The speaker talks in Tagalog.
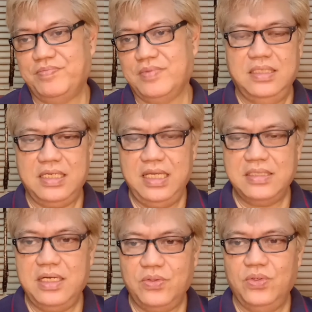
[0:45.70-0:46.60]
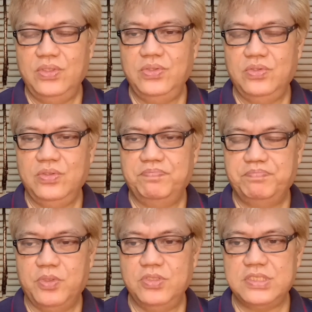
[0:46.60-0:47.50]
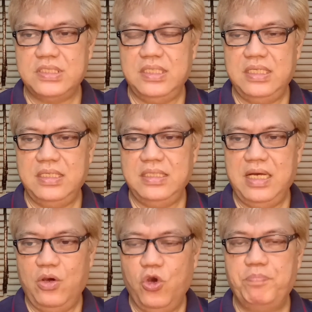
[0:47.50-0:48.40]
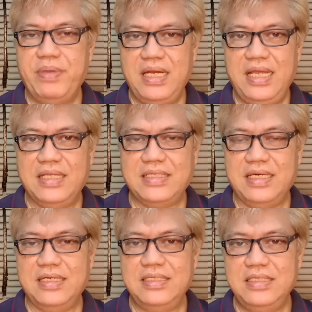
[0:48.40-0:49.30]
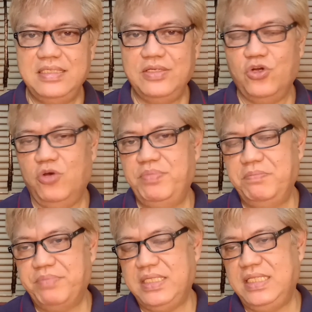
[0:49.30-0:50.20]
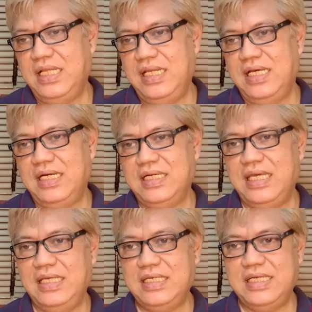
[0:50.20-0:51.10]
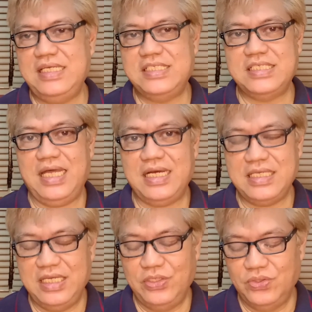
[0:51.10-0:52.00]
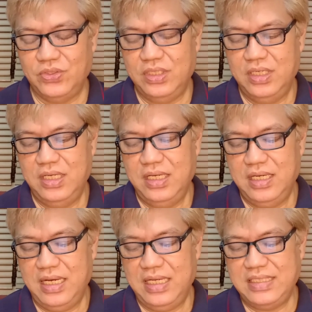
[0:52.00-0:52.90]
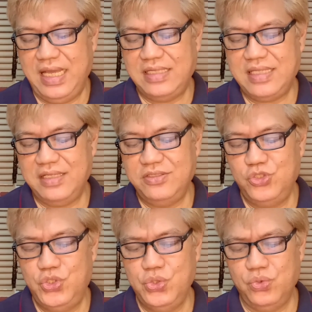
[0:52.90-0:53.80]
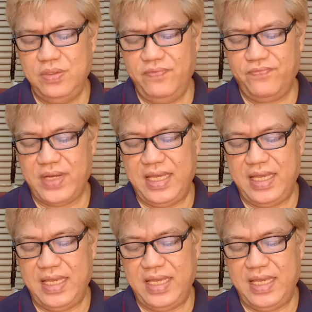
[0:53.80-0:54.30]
Nakita ko yung post na open letter ni Robin Padilla kay Chris Aquino uh, dated June 5,